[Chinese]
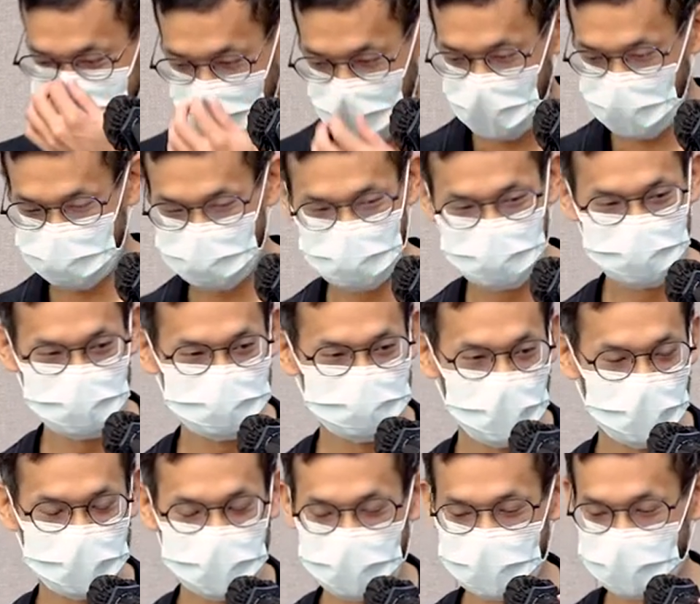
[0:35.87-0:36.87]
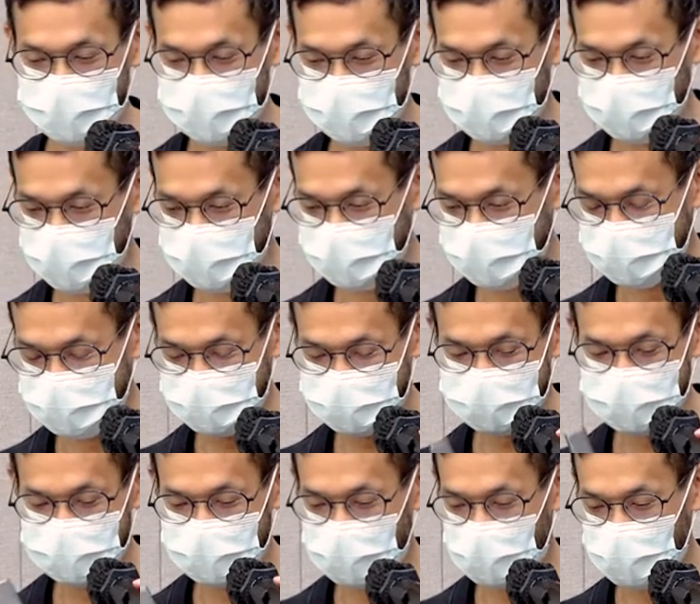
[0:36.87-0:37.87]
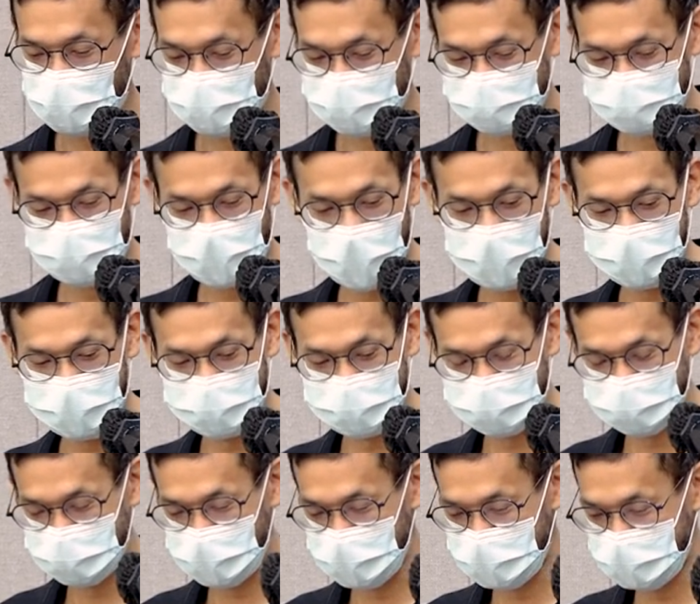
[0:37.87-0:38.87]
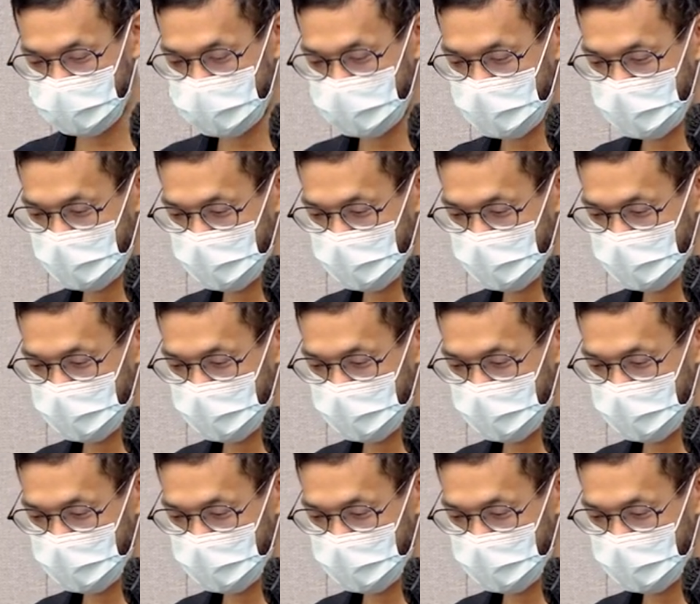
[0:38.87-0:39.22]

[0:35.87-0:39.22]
大家说声抱歉哦，因为我最近这个喉咙发炎哦，所以